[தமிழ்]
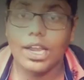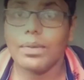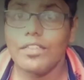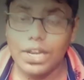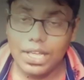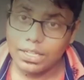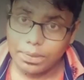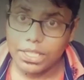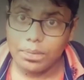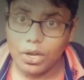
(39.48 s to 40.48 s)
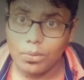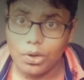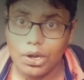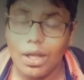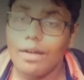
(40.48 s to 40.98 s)
நம்ம வீடியோல எதை பத்தி பார்க்க
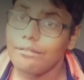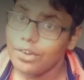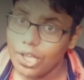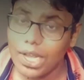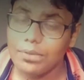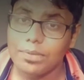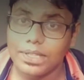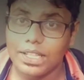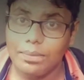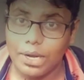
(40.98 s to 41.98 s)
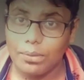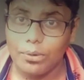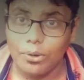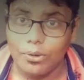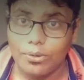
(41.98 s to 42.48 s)
போறோம்னா வீடியோ கேம்ஸ் பத்தி தான்
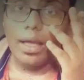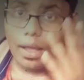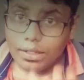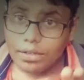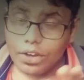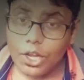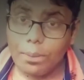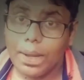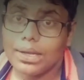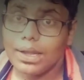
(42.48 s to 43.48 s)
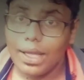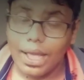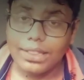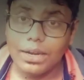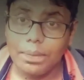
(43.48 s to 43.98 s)
பார்க்க போறோம் இந்த வீடியோ பார்க்குற
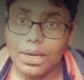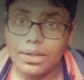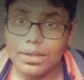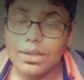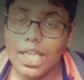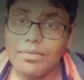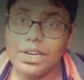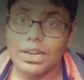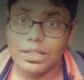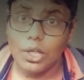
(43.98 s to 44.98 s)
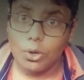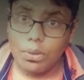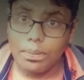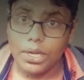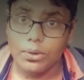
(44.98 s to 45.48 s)
எத்தனை பேருக்கு கேம் விளையாடுறதா
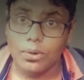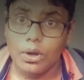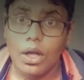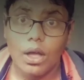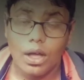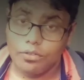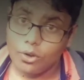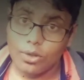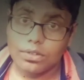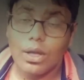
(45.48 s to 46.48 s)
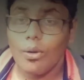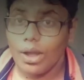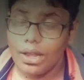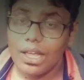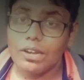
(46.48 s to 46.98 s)
ரொம்ப பிடிக்கும் அஃப்கோர்ஸ்
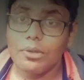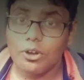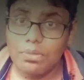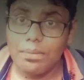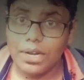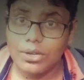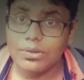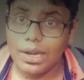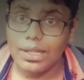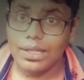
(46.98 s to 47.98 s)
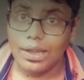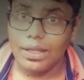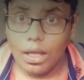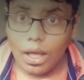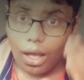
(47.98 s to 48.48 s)
உங்க எல்லாருக்குமே ரொம்ப பிடிக்கும்னு
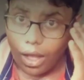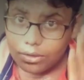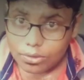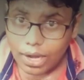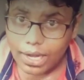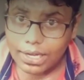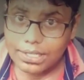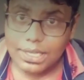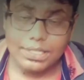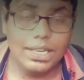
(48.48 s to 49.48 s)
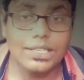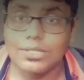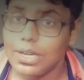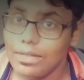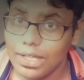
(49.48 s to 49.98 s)
நினைக்கிறேன் அதுவும் நைன்டிஸ் கிட்ஸ்லாம்
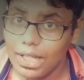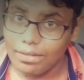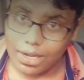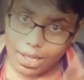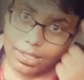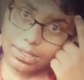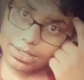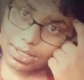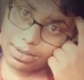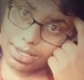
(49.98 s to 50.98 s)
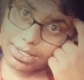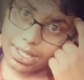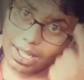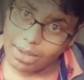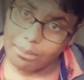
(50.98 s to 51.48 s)
சொல்லவே தேவையில்ல சின்ன
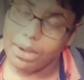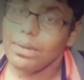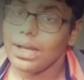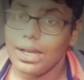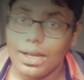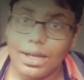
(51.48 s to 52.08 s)
வயசுல அப்பா அம்மா